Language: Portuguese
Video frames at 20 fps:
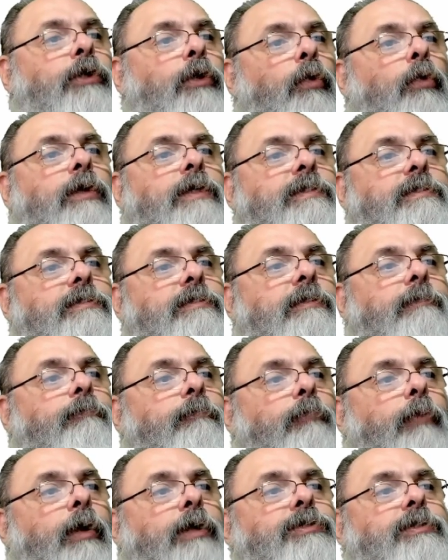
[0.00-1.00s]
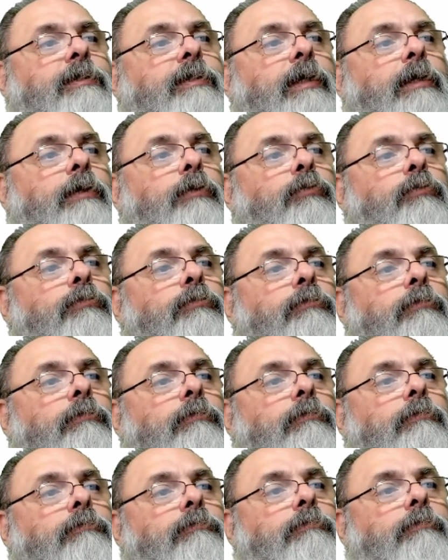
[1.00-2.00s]
11 pode ter um
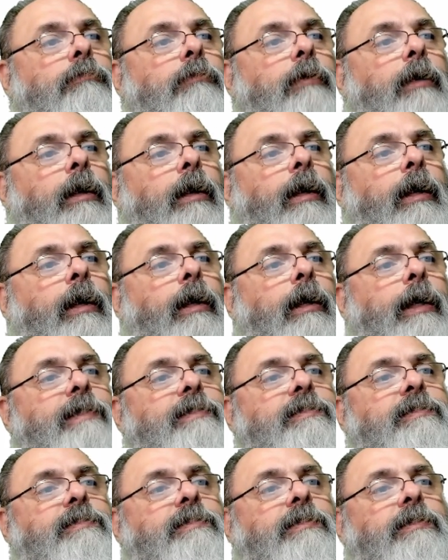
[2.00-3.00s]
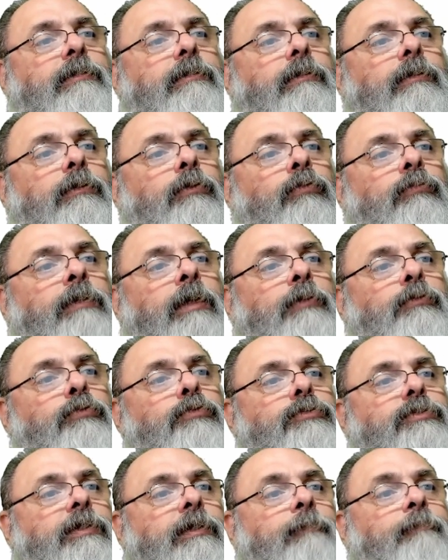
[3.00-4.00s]
uh, eSIM e um Nano
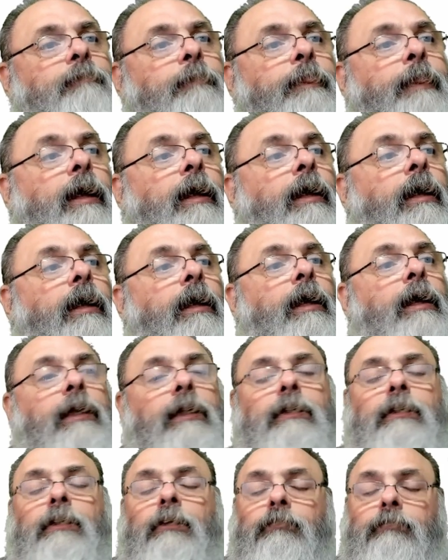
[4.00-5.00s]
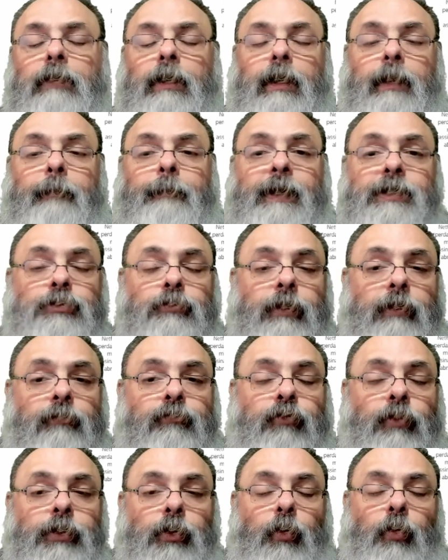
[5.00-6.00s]
SIM. Então, a partir do
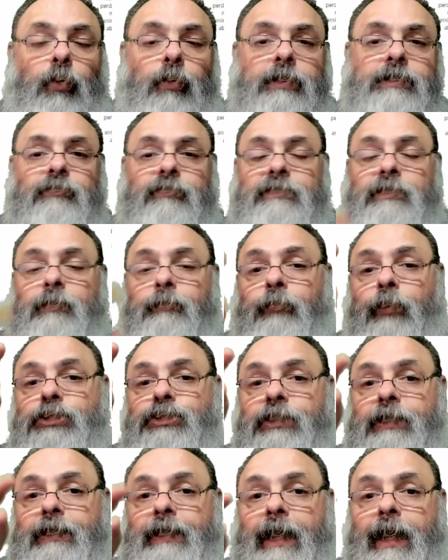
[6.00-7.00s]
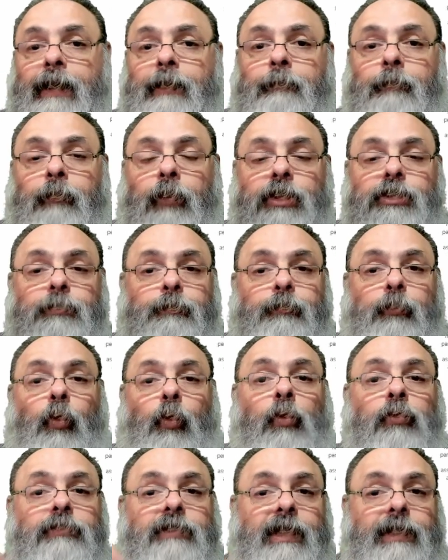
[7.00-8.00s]
iPhone 11, você pode ir lá e pode
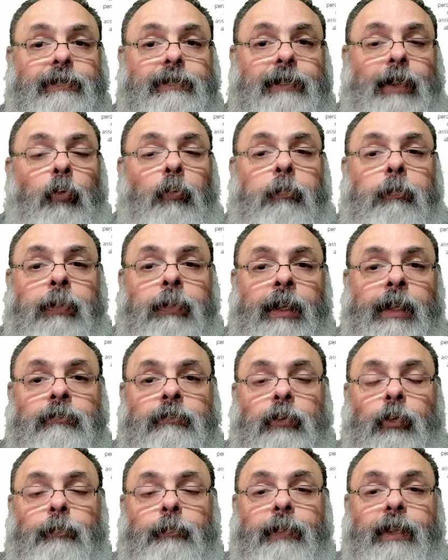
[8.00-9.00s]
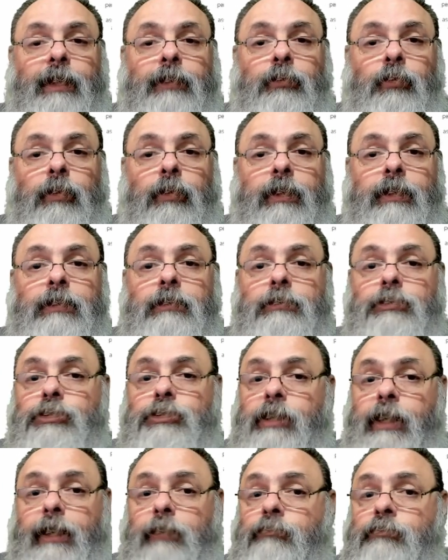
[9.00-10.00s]
contratar um plano da operadora direto,